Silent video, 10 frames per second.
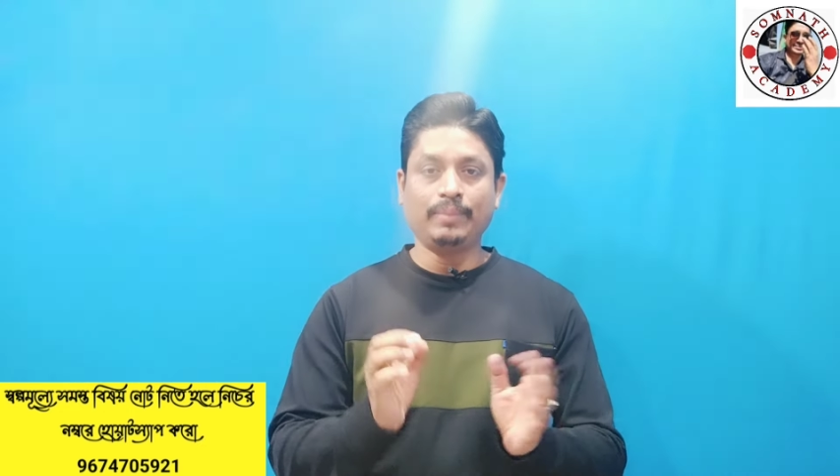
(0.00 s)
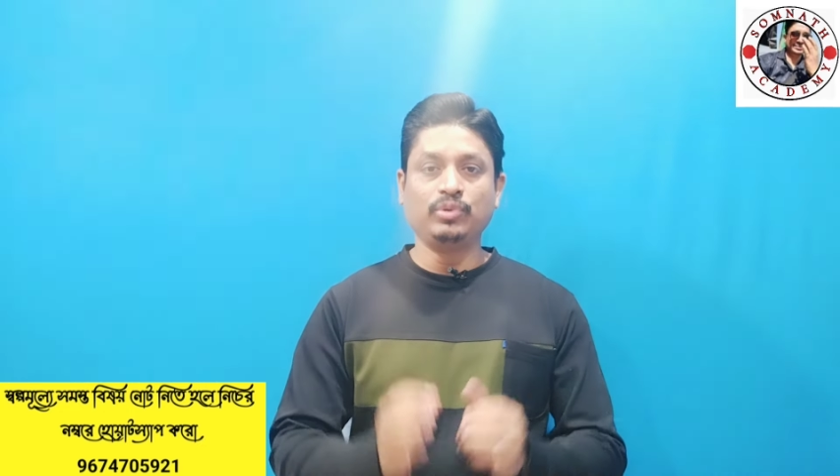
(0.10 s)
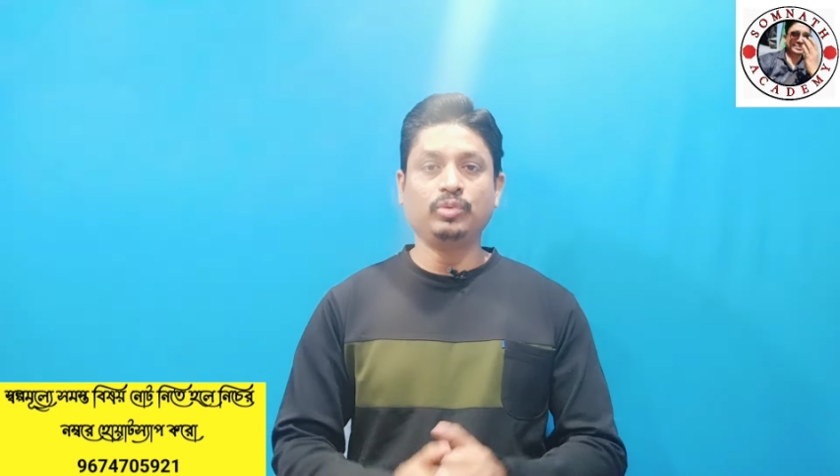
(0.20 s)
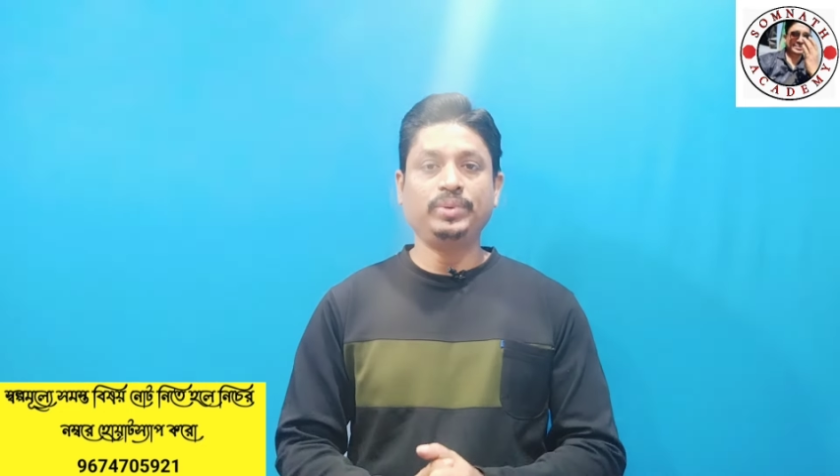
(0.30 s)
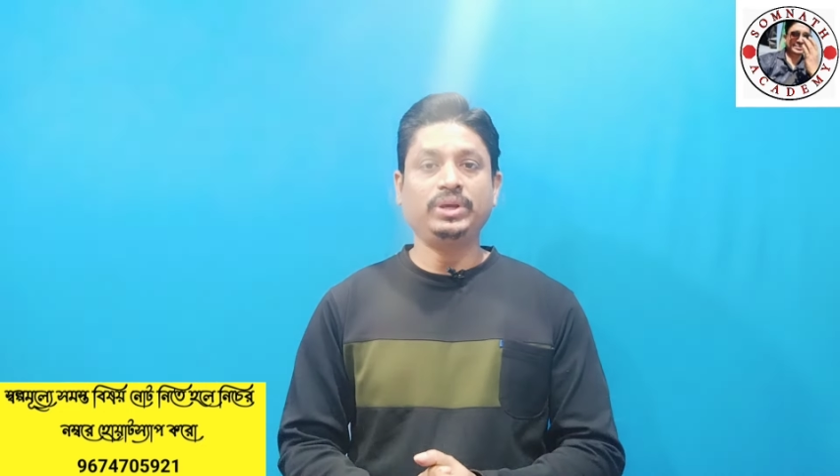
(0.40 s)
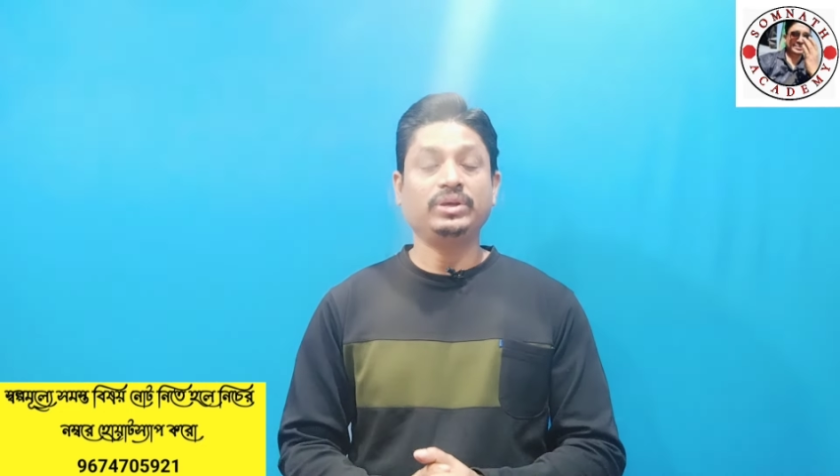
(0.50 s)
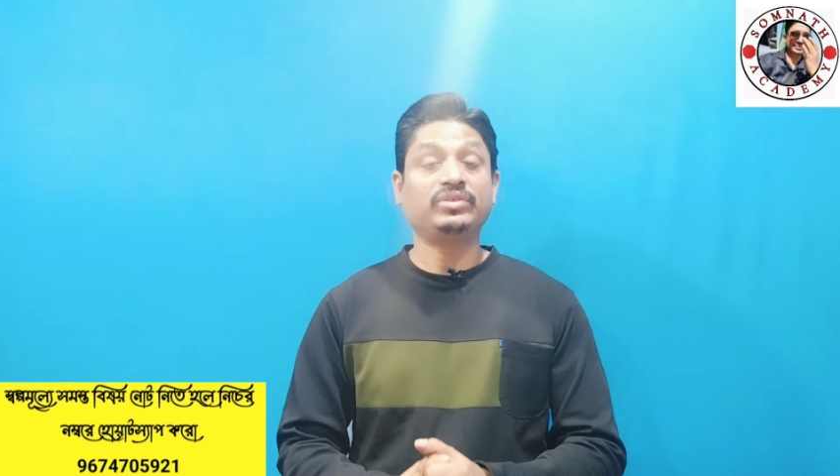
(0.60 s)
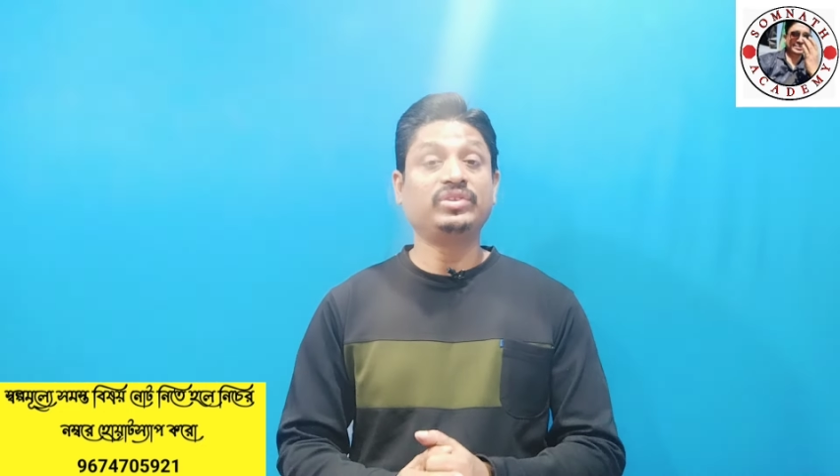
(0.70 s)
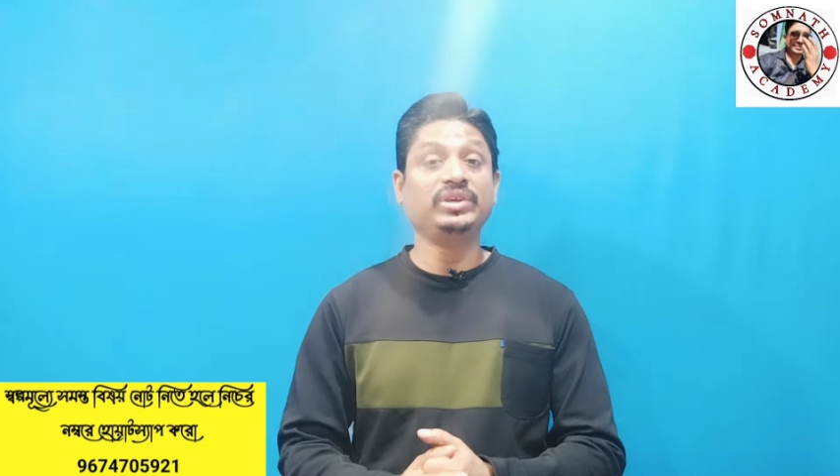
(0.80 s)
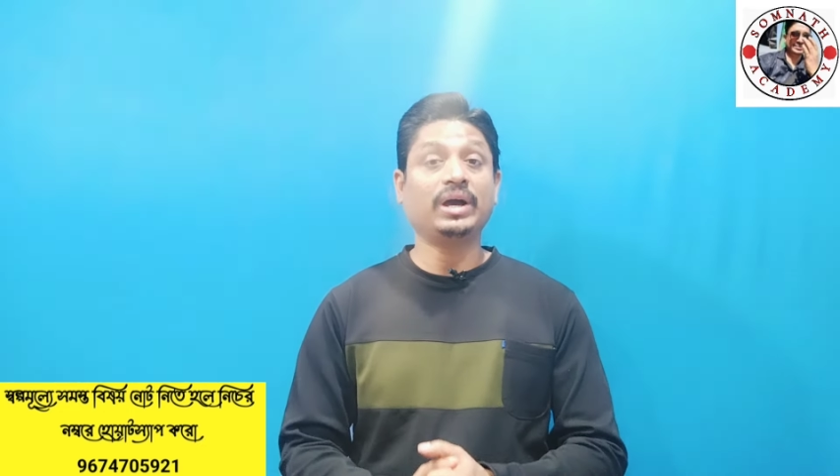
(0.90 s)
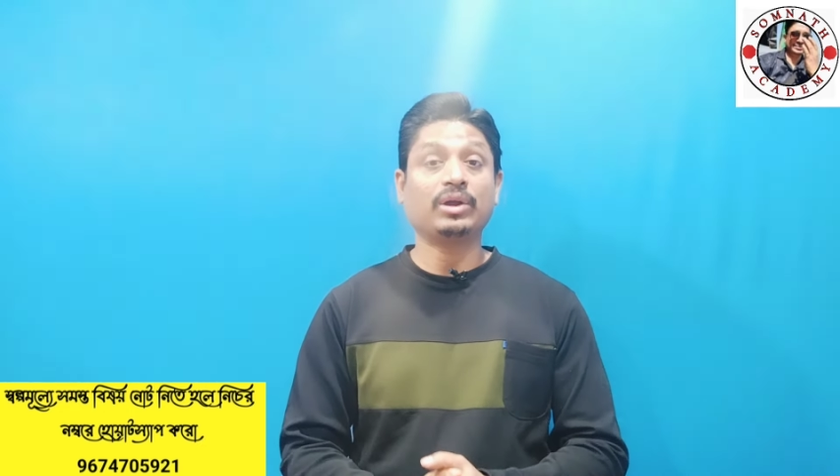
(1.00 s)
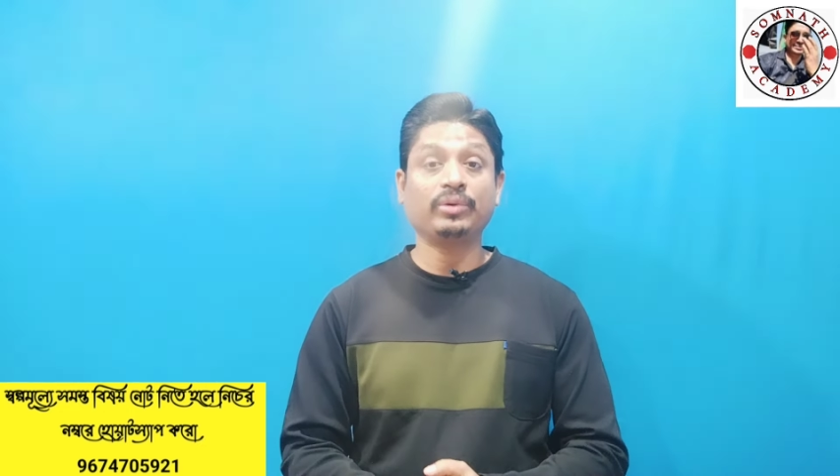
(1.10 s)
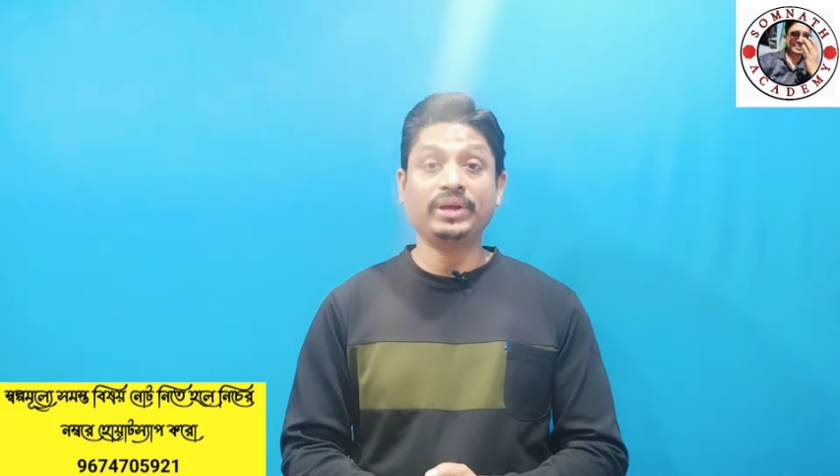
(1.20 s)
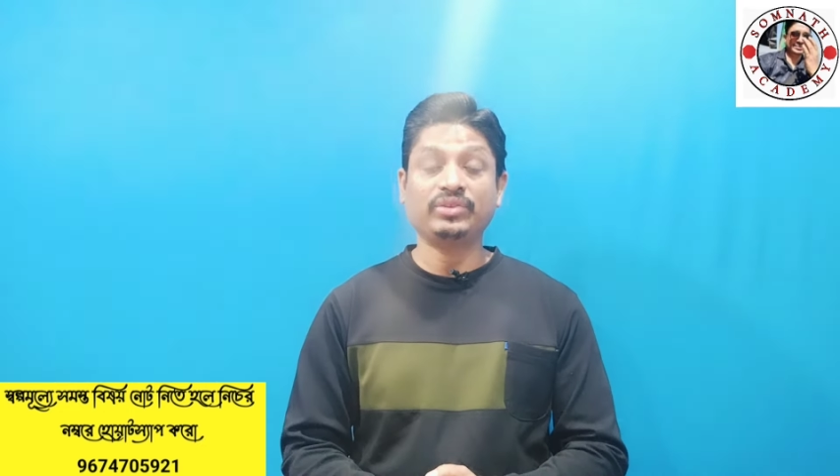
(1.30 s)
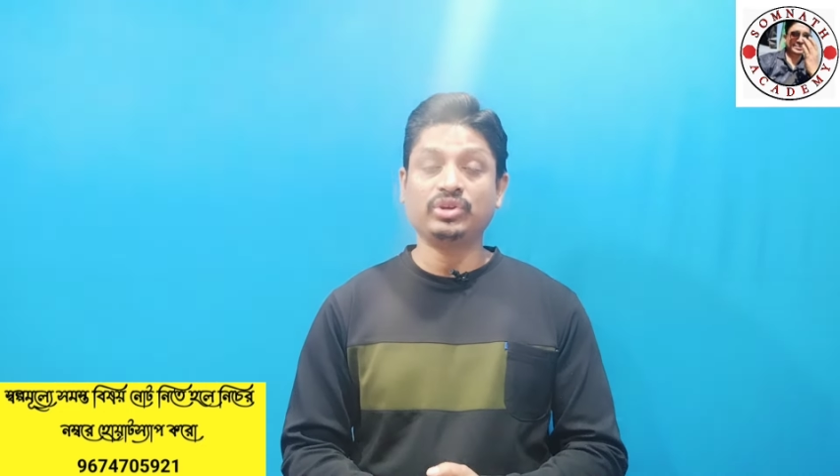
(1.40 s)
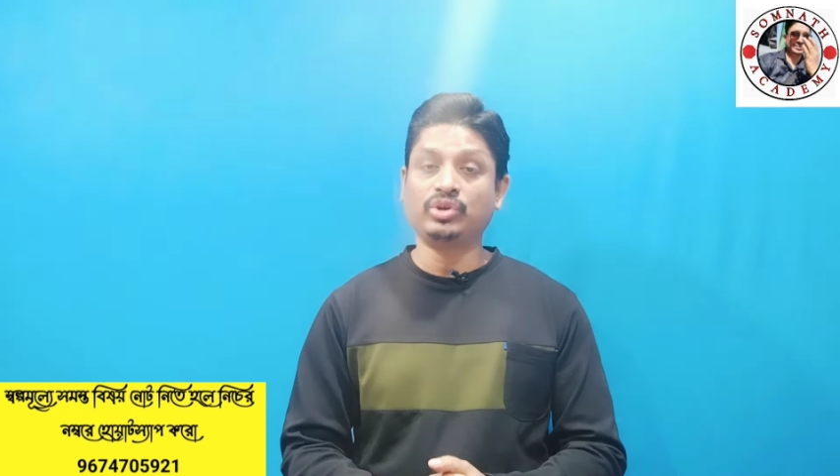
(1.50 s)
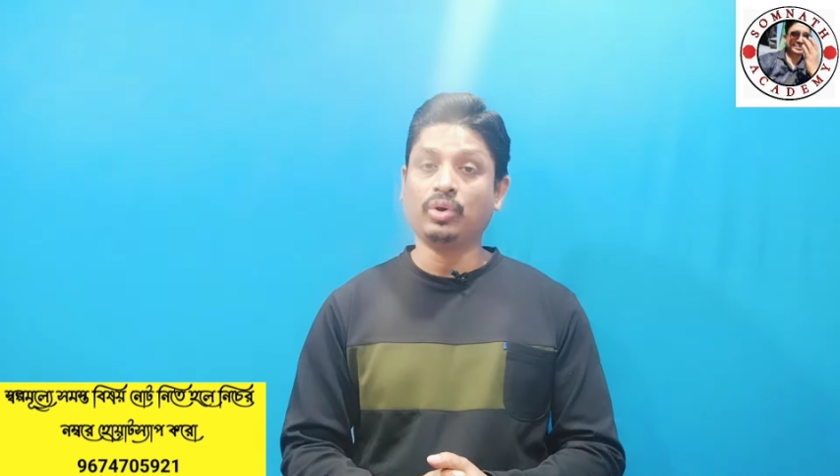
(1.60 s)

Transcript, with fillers: ডাব্লুবিসিআরওএস